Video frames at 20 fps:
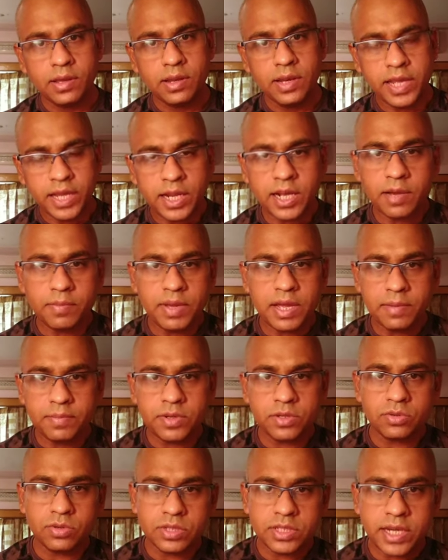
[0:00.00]
लेकिन कभी
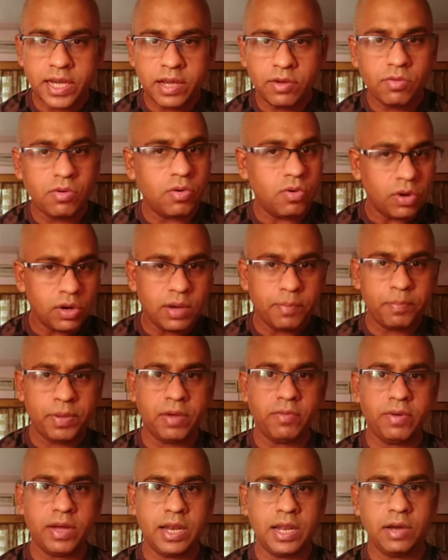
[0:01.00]
आपने सोचा है वो
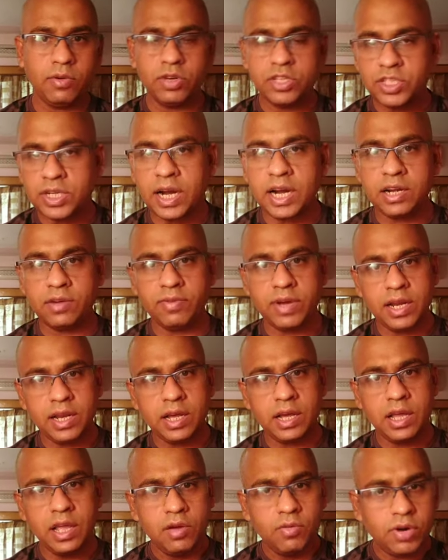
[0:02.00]
गोलगप्पे वाला वो चाट
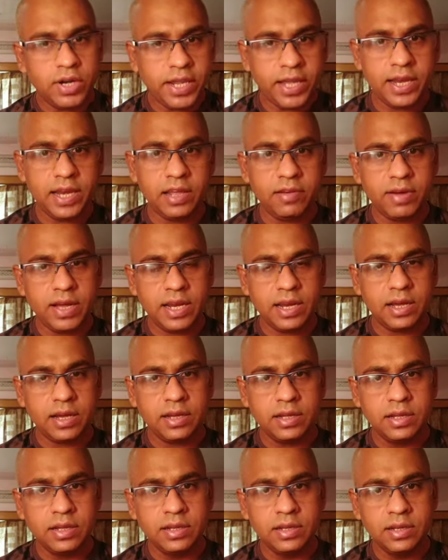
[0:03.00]
वाला वो ठेले वाला
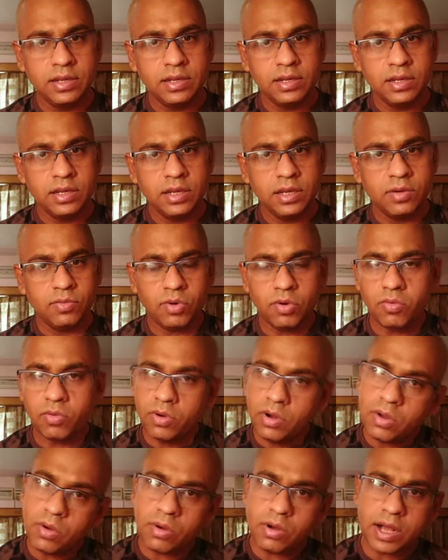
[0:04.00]
वो
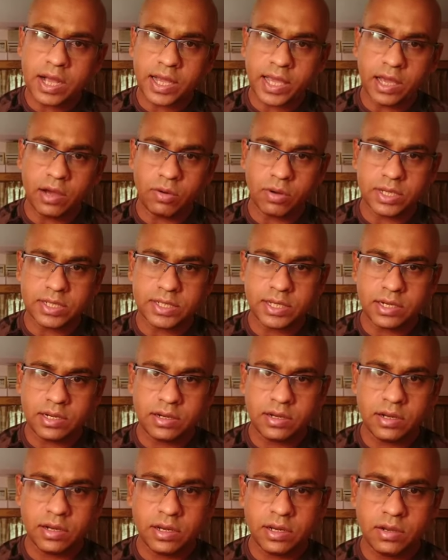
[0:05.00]
उन लोगों का क्या होगा सर
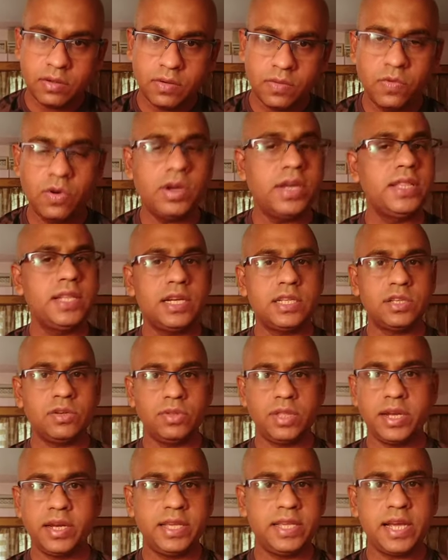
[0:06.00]
वो इधर से
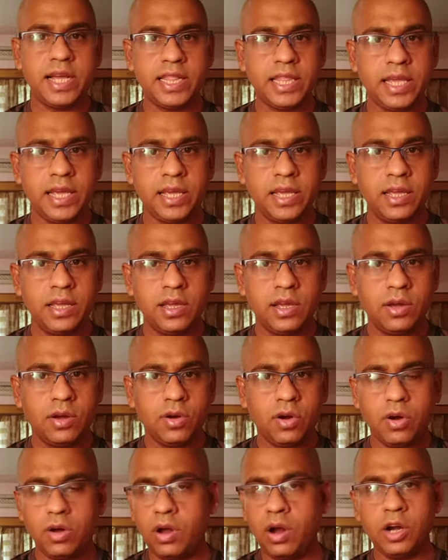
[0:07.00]
उधर नहीं जाते
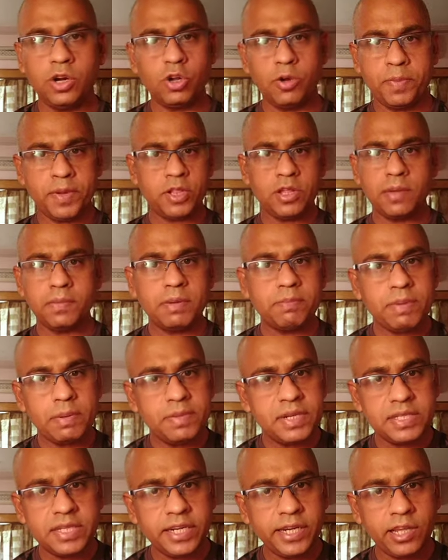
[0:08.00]
ऑटो पे तो आपकी
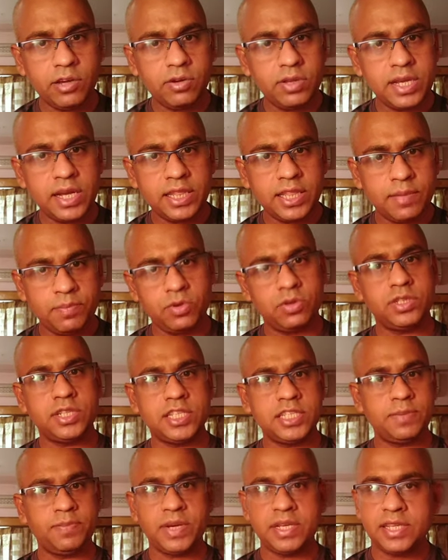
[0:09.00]
पब्लिसिटी हो जाती
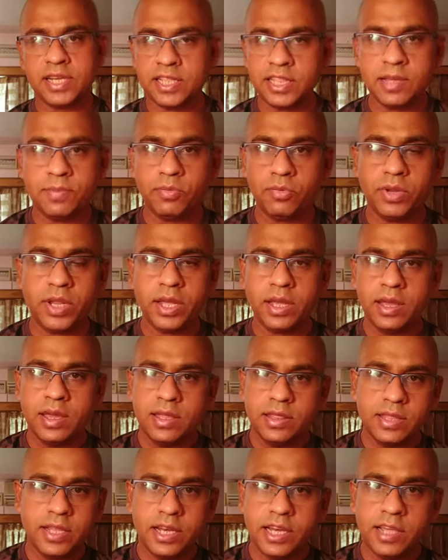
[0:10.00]
पोस्टर चिपक जाते पूरे
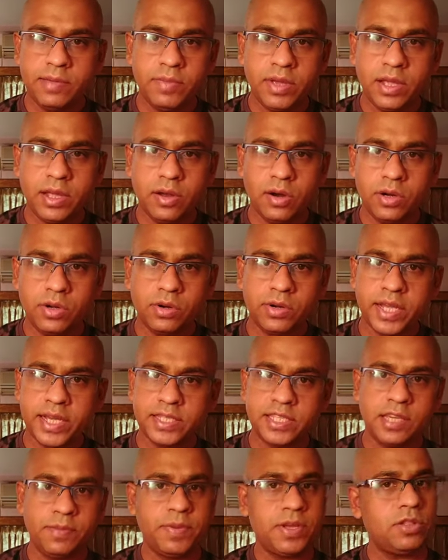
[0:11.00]
दिल्ली में ऑटो
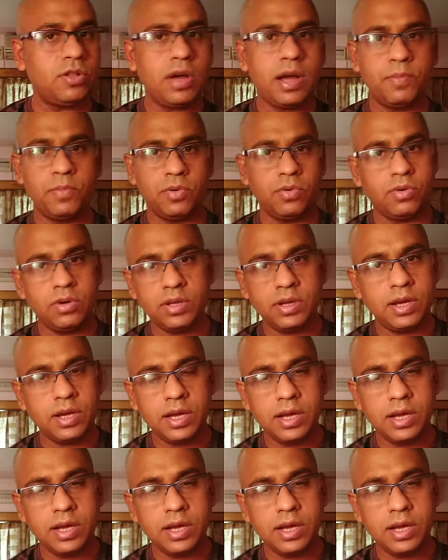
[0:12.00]
टैक्सी पे तो आप उनको